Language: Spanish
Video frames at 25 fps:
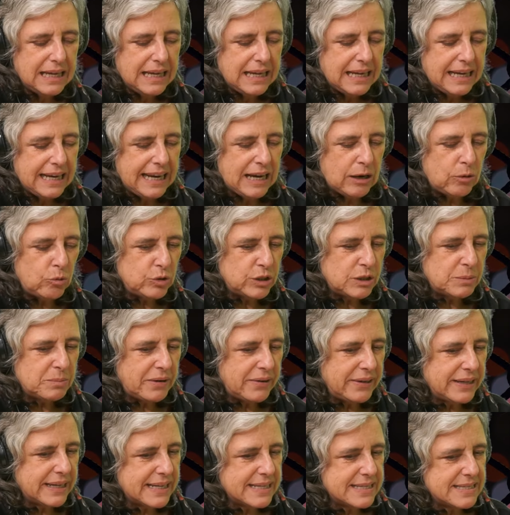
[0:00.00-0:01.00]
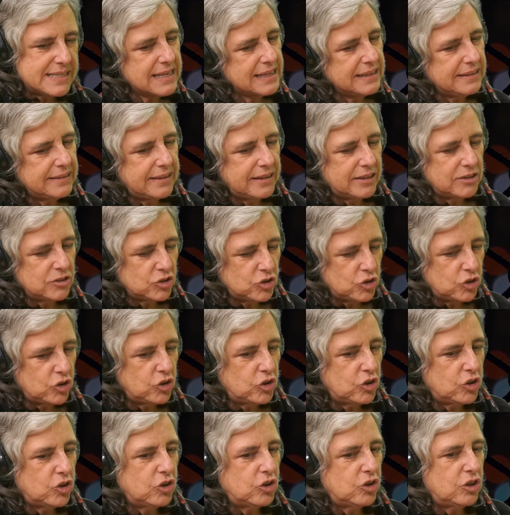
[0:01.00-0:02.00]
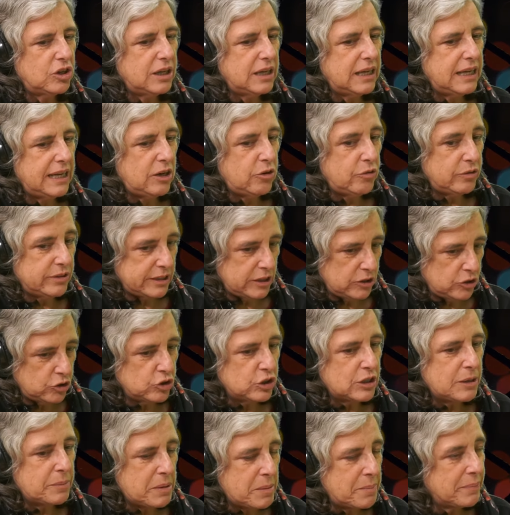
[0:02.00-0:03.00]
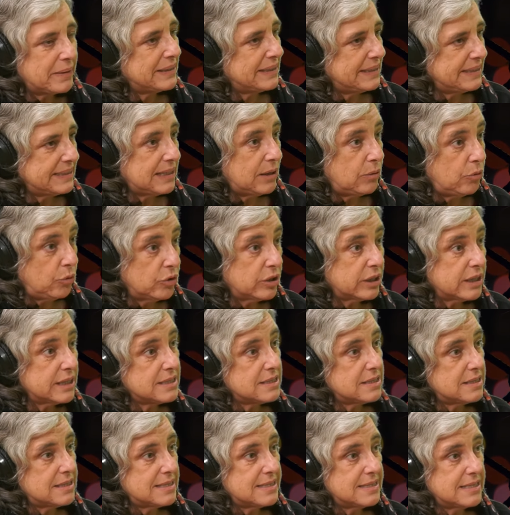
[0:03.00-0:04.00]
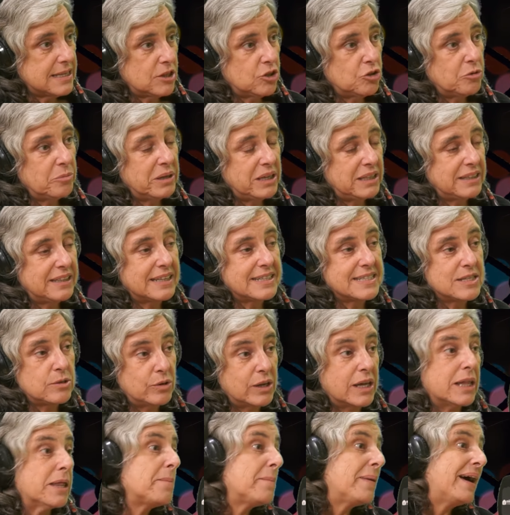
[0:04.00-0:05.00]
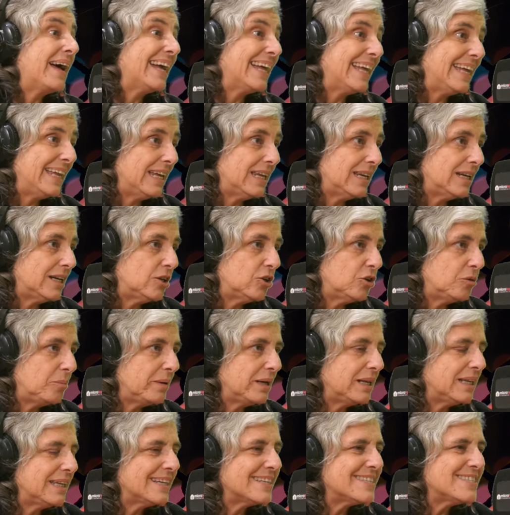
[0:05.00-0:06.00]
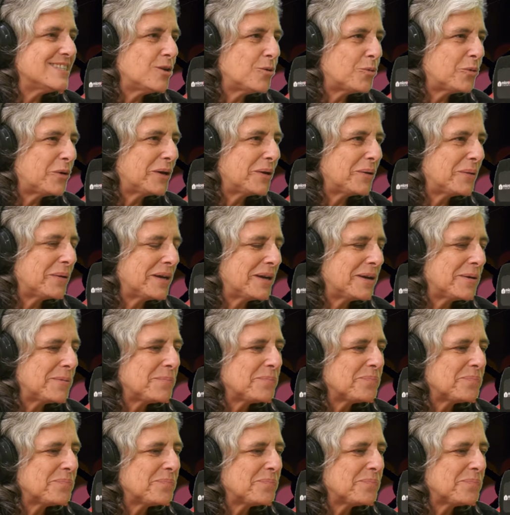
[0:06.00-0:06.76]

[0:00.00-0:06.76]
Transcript: la última vez que se intentó, y lo intentó también Patricia Bullrich, siendo ministra de Seguridad de Macri en el 2019,